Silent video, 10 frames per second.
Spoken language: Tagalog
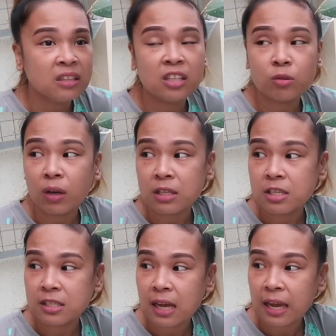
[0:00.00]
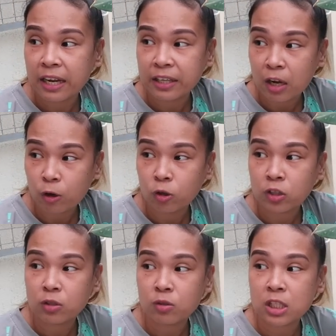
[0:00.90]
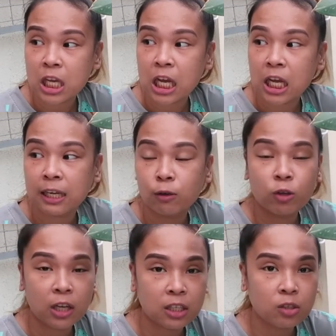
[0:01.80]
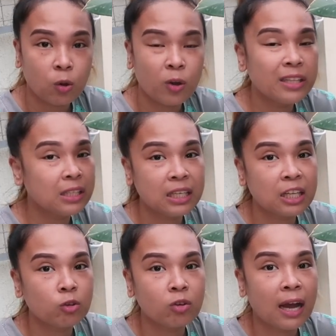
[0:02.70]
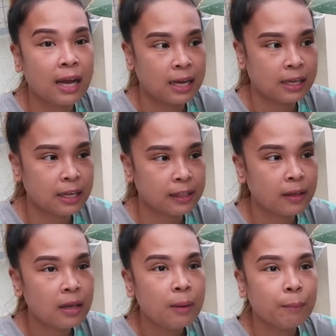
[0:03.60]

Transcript: Dito kasi sa area ko, dito sa lugar ko, hindi ganun kahangin.